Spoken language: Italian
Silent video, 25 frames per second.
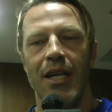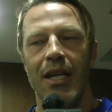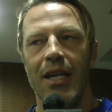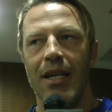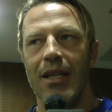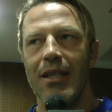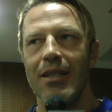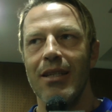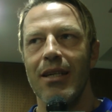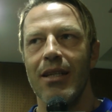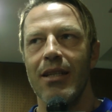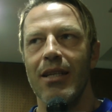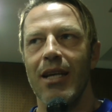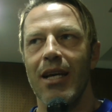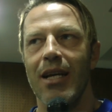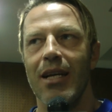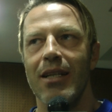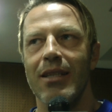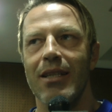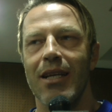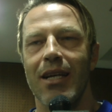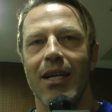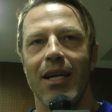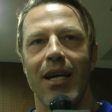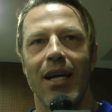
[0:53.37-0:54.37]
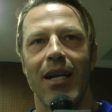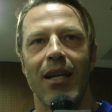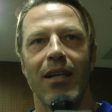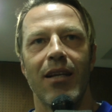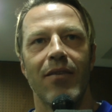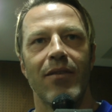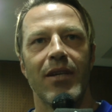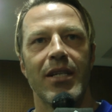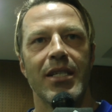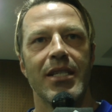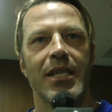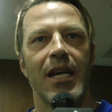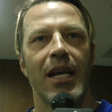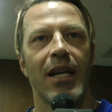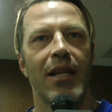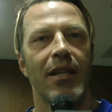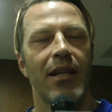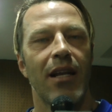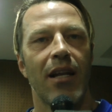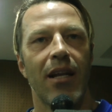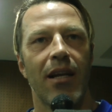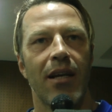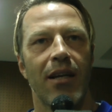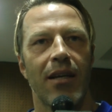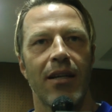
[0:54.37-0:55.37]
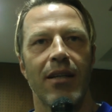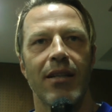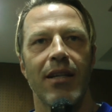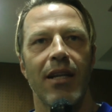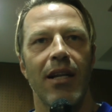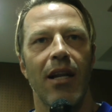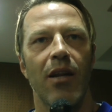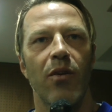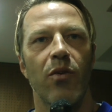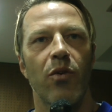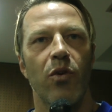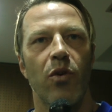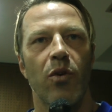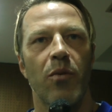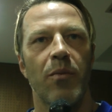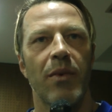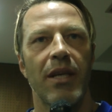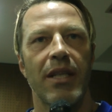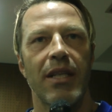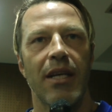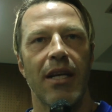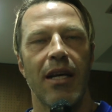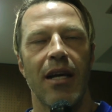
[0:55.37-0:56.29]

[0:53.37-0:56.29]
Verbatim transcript: di andare ad attaccare gli avversari nella, nella loro metà